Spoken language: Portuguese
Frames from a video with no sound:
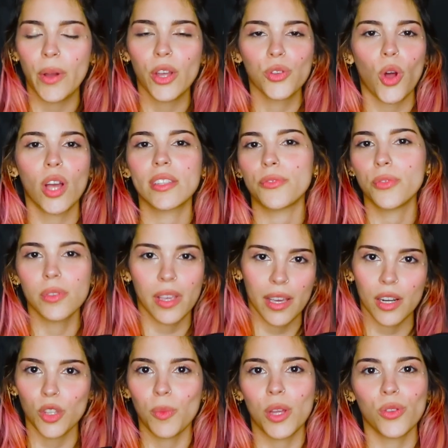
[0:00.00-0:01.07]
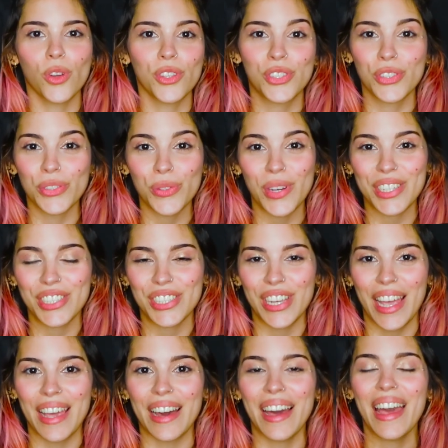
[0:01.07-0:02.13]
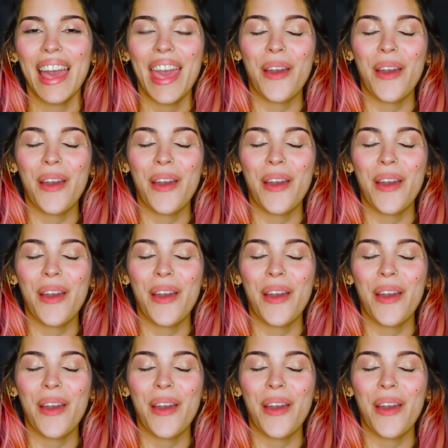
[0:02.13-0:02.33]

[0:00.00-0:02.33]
redor da fogueira numa noite lua cheia,